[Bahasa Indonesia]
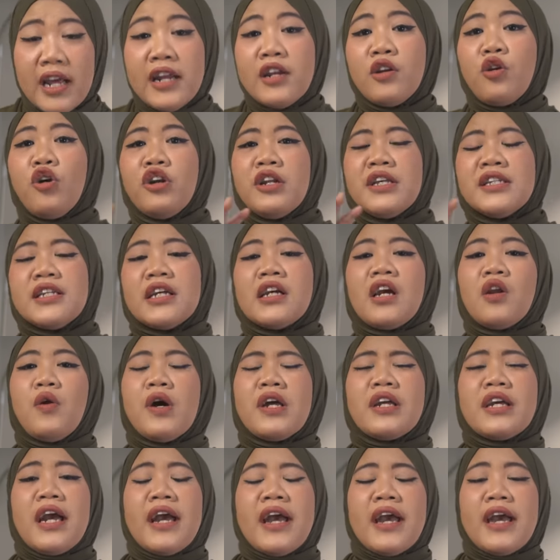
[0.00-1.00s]
Dan kondisi
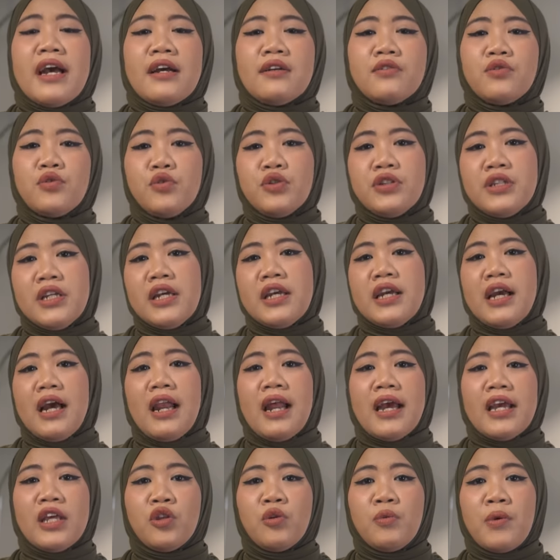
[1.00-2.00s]
keluarga Eyang Suci
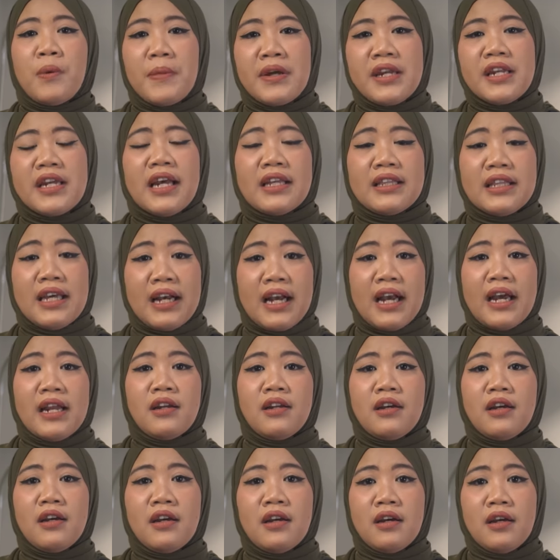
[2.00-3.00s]
kala itu memang
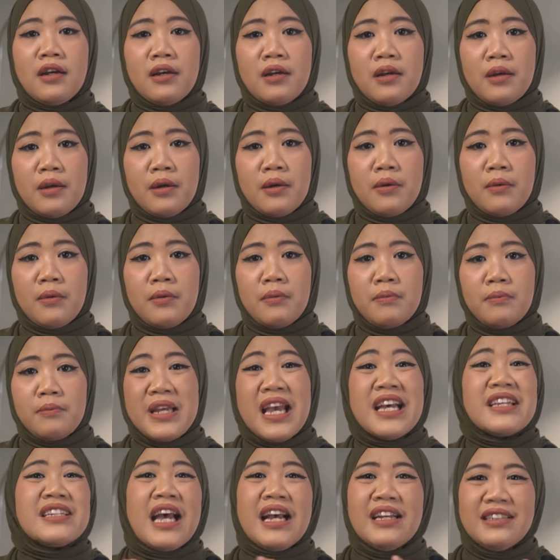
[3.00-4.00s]
dikatakan uh,
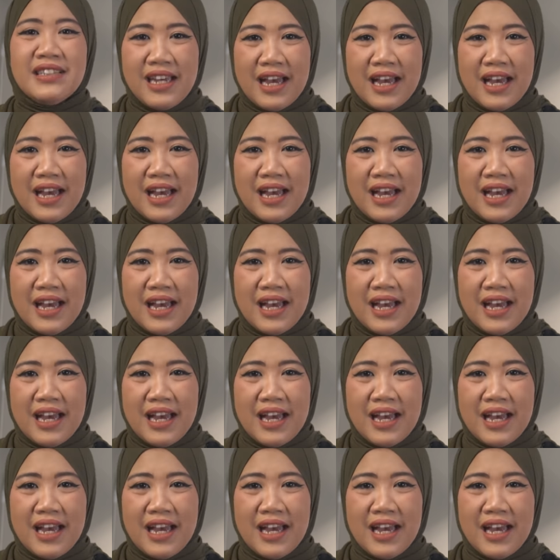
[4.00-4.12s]
biasa